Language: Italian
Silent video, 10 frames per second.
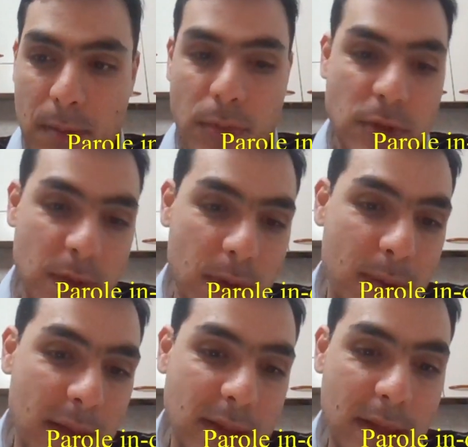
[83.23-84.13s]

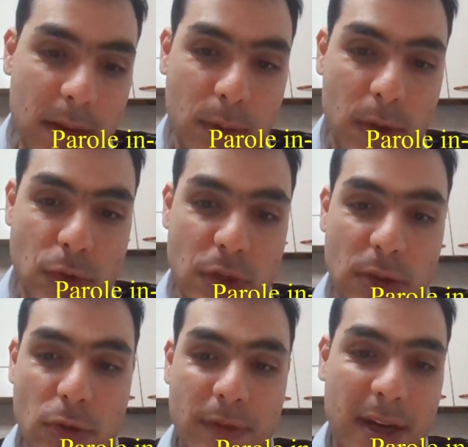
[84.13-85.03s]
Possibilmente
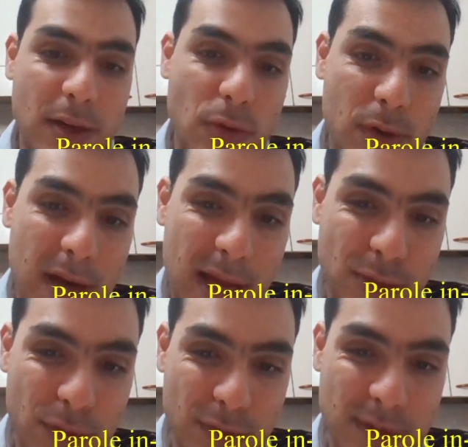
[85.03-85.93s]
quell'oggetto va
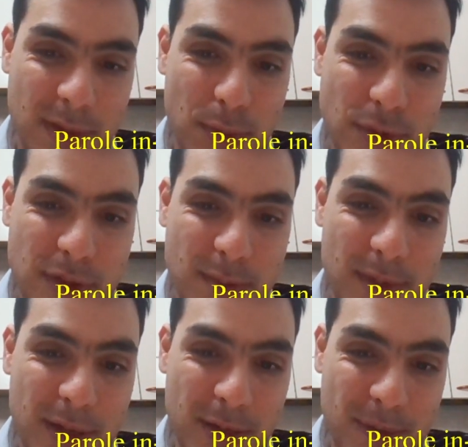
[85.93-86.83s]
ritornato, se
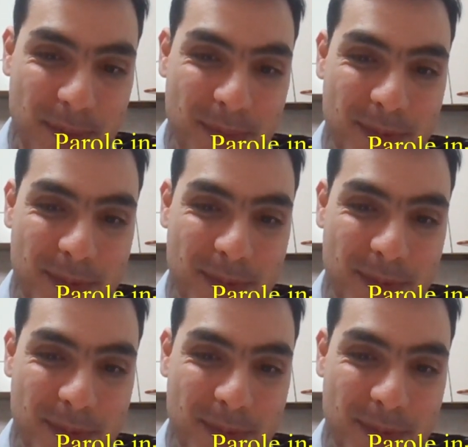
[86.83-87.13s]
possibile, no?